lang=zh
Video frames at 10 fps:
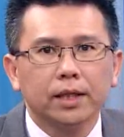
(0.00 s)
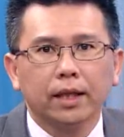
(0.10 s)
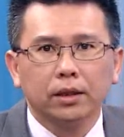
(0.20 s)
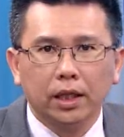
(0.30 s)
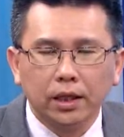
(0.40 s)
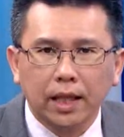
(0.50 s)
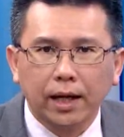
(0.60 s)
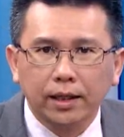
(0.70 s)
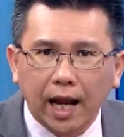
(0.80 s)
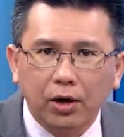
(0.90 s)
在低
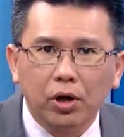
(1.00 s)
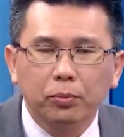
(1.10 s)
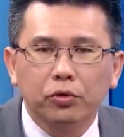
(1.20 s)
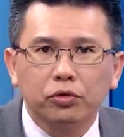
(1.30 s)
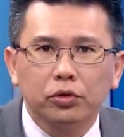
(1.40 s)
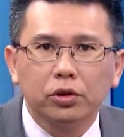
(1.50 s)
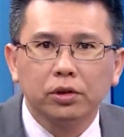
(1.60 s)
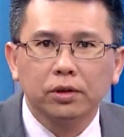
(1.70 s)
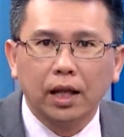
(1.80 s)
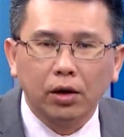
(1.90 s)
档卡位布局，
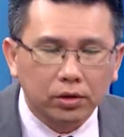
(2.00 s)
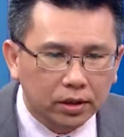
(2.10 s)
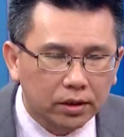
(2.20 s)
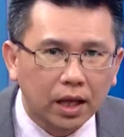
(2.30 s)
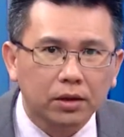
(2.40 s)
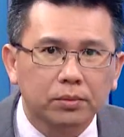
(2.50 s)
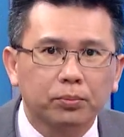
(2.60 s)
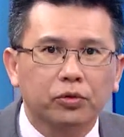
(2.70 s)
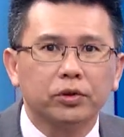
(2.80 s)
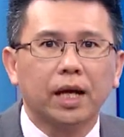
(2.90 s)
然后等到
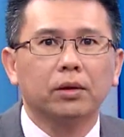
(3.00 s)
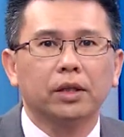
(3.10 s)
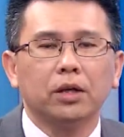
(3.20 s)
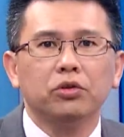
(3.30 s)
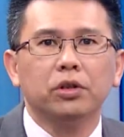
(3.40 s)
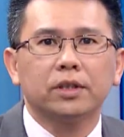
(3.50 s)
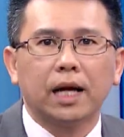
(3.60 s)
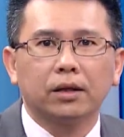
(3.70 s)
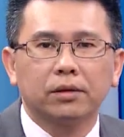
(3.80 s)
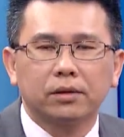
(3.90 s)
股价连续
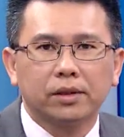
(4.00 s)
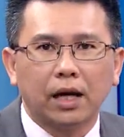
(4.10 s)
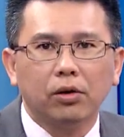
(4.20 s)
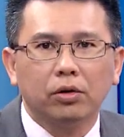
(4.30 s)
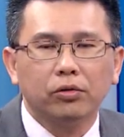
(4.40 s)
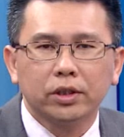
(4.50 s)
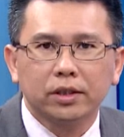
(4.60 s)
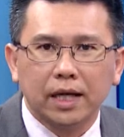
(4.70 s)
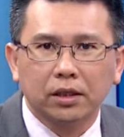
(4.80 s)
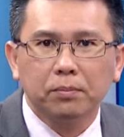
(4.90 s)
涨。长虹或
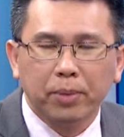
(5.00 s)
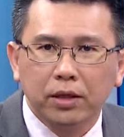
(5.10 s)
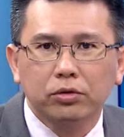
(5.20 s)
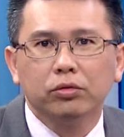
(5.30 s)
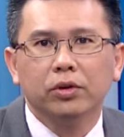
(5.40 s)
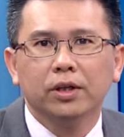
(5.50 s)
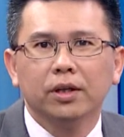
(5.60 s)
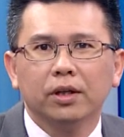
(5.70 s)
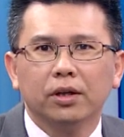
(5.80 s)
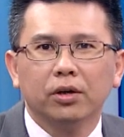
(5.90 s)
是涨停喷出，
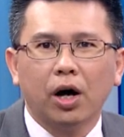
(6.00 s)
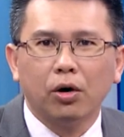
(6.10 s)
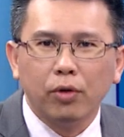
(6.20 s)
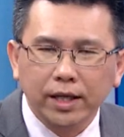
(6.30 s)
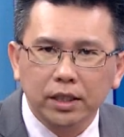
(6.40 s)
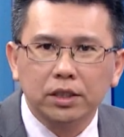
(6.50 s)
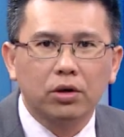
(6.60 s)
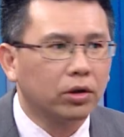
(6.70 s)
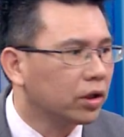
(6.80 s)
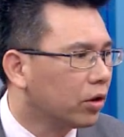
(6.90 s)
好欢喜，
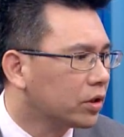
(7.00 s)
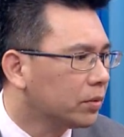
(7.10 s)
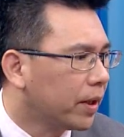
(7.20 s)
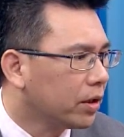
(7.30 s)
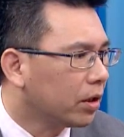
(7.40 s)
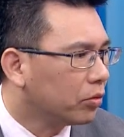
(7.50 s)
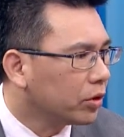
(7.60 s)
收割投资朋友。